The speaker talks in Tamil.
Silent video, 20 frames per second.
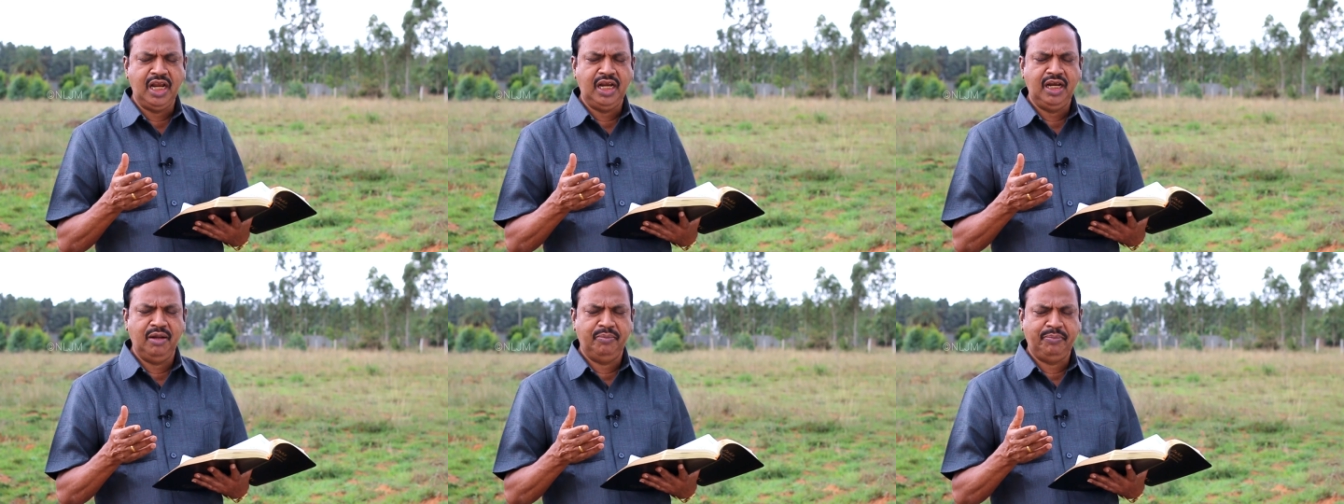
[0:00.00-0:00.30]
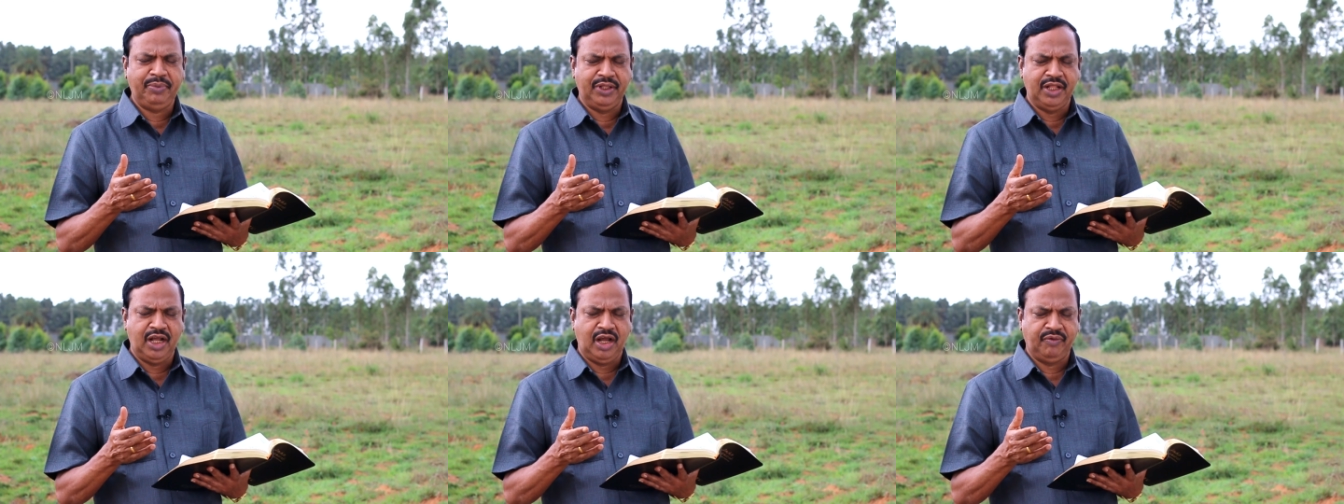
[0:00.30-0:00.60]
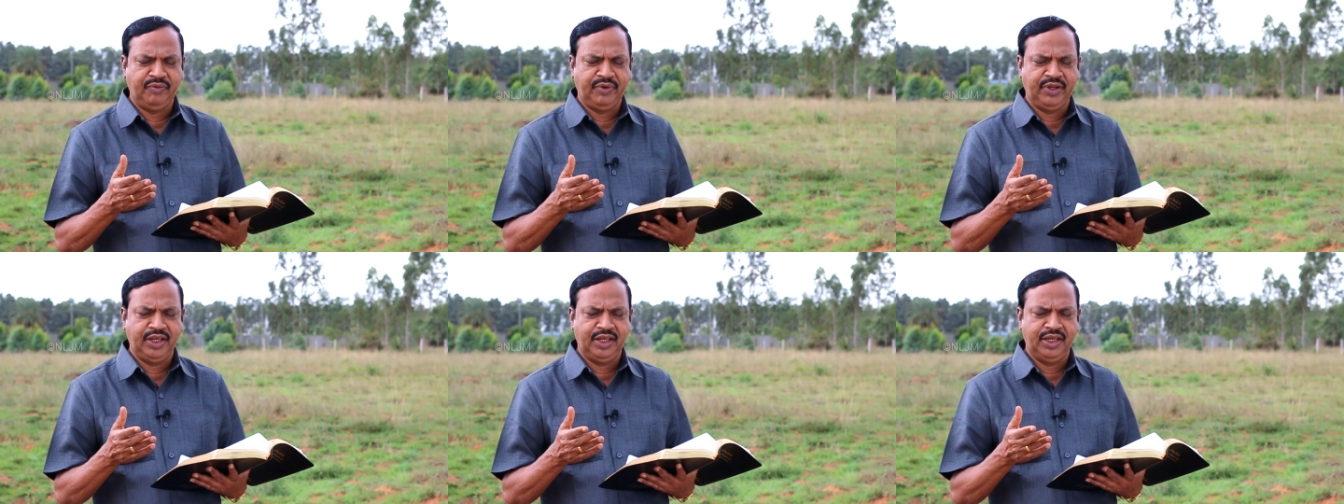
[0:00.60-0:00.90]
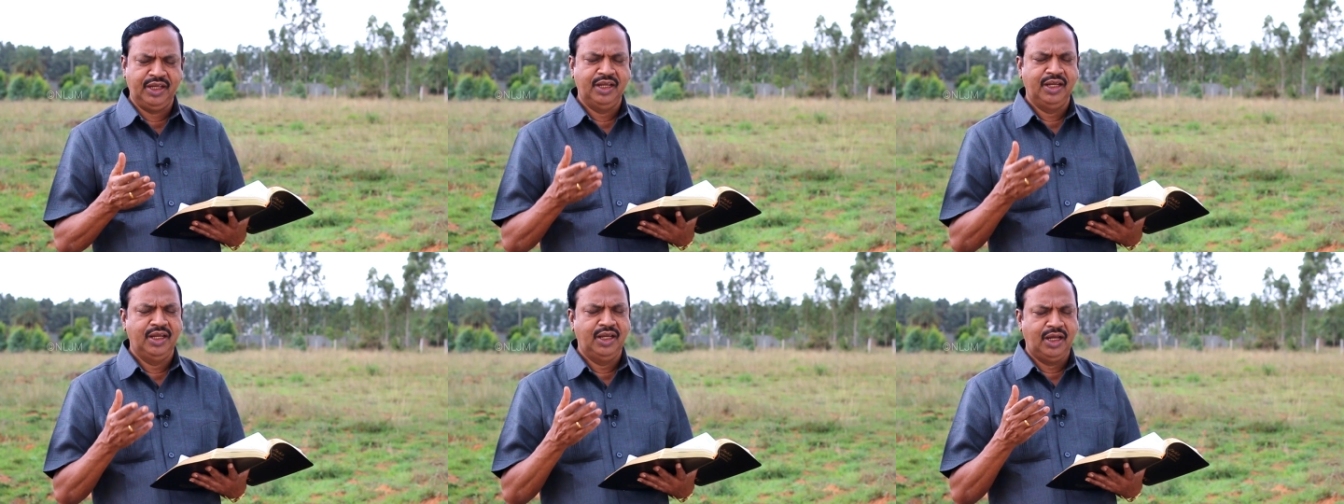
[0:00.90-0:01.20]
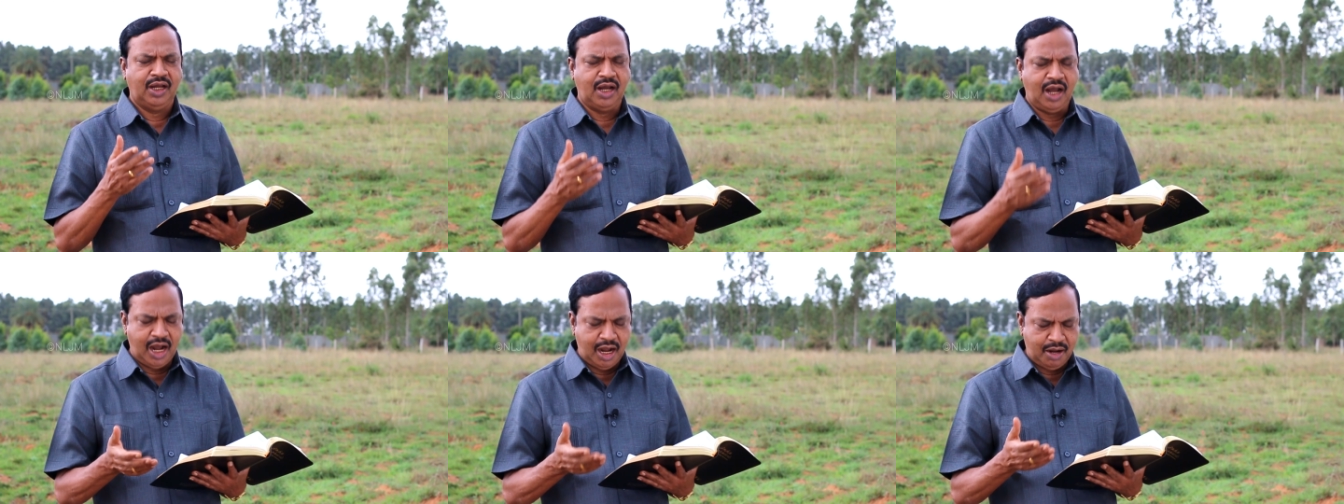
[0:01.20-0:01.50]
நல்ல பிதாவே
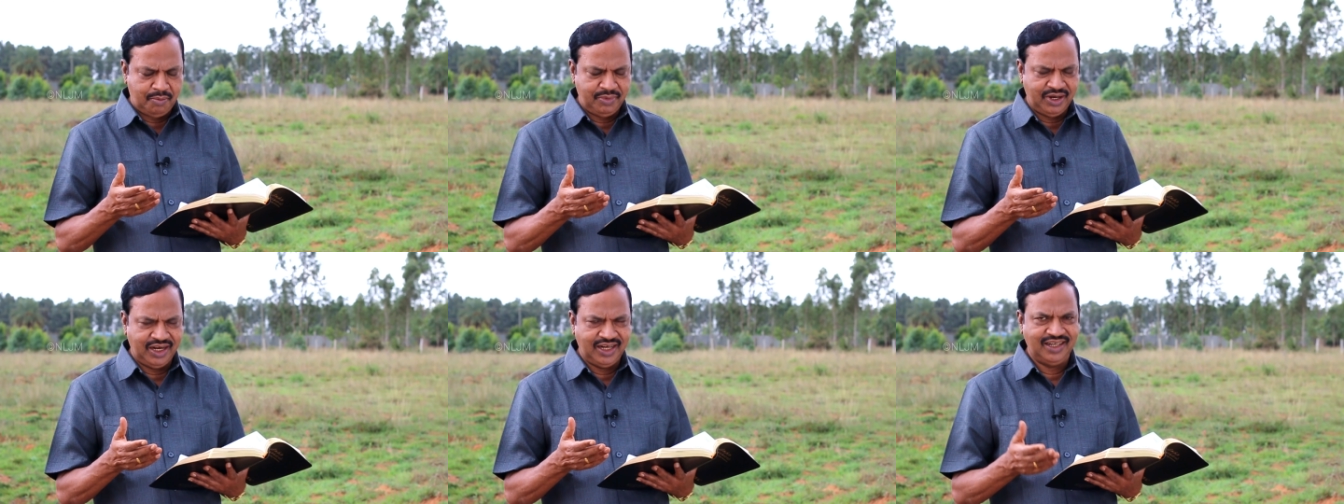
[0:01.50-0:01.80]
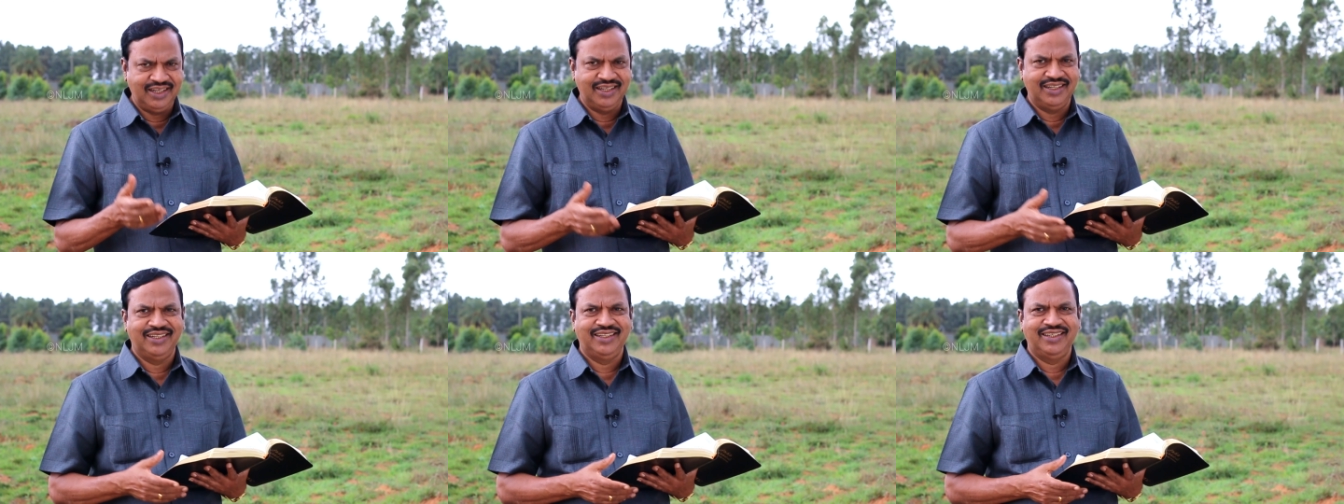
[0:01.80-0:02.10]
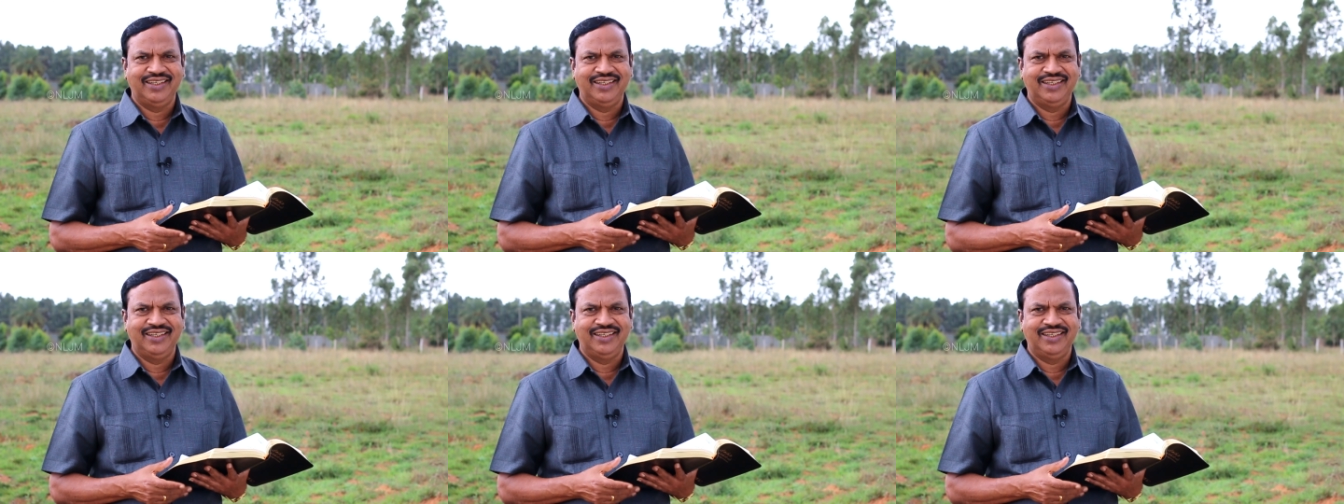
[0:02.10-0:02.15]
ஆமேன்